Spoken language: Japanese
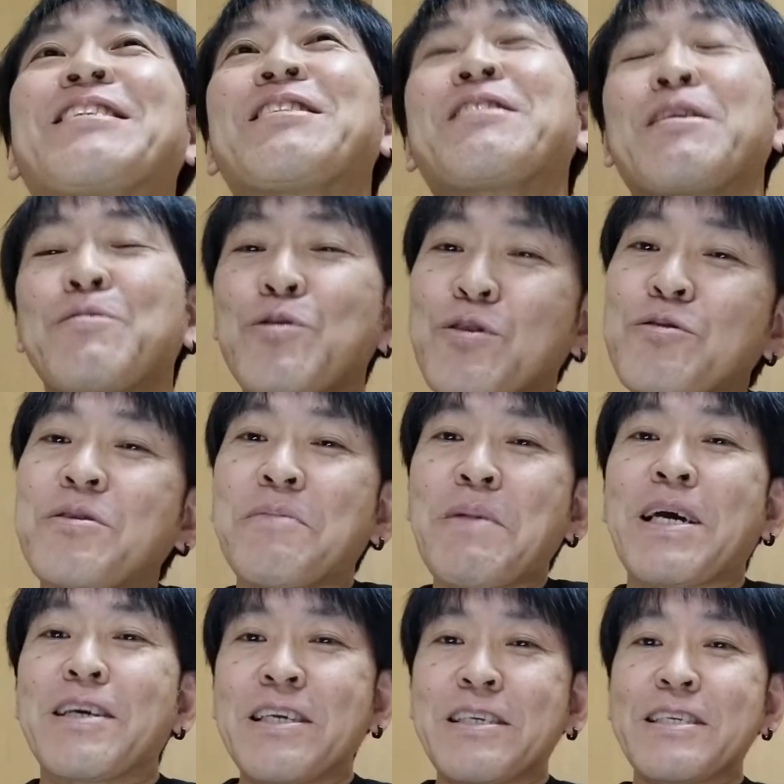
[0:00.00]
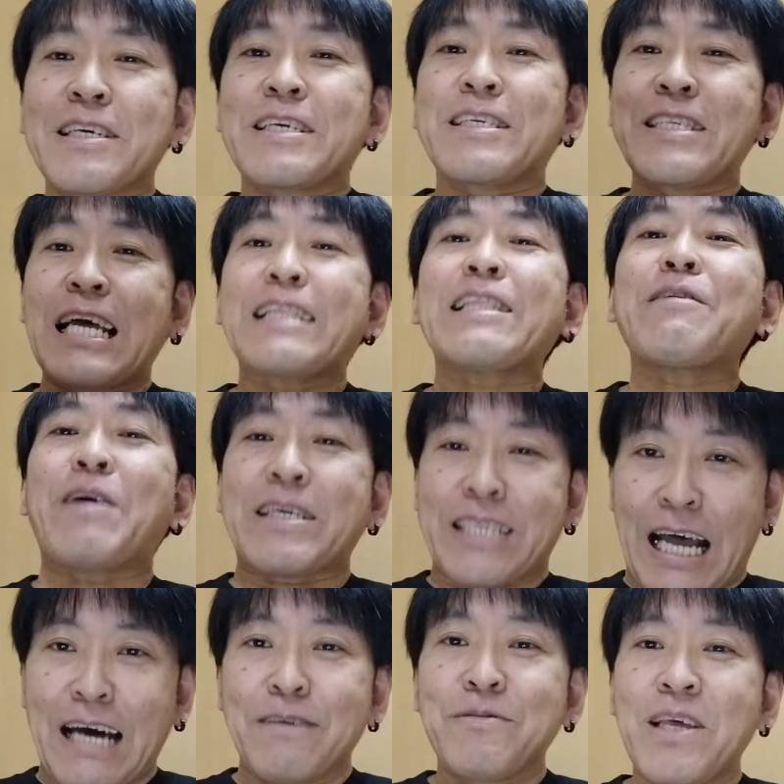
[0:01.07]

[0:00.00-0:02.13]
で、で、まあ、やったわさ。